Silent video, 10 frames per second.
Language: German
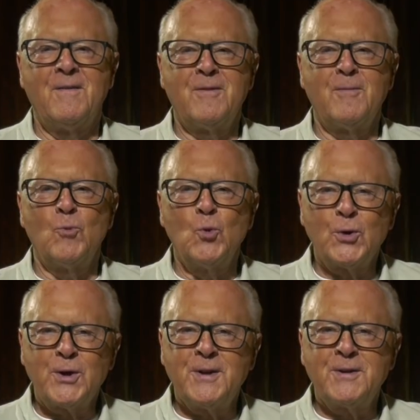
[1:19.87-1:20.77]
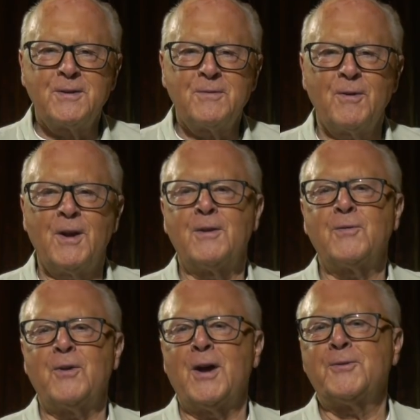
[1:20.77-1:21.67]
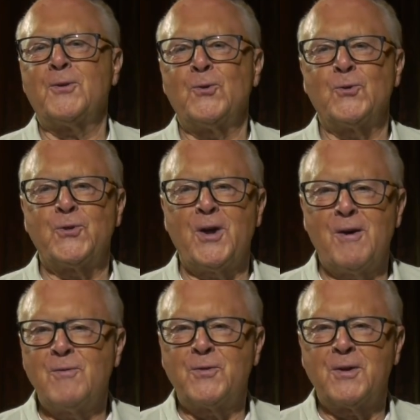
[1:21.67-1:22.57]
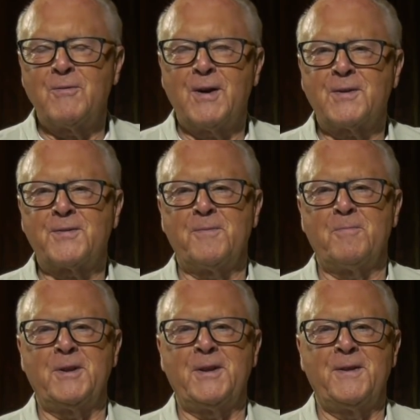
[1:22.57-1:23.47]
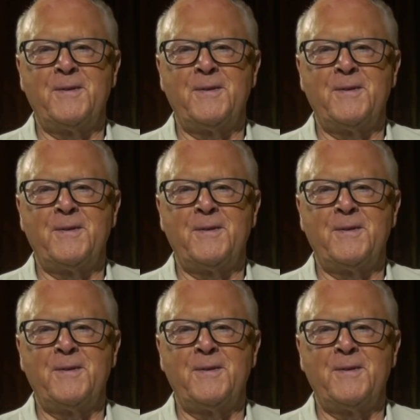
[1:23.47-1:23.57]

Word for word: vermutlich weil ich vaterlos aufgewachsen bin.